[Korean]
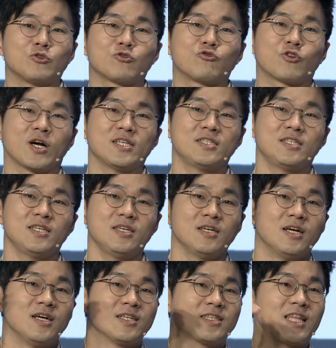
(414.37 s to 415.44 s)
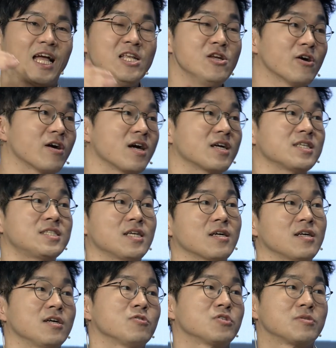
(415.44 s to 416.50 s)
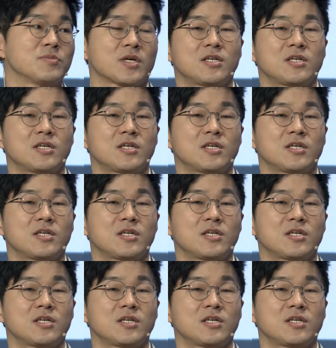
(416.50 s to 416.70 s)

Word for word: 국가들이 달려가기 시작하고 있습니다.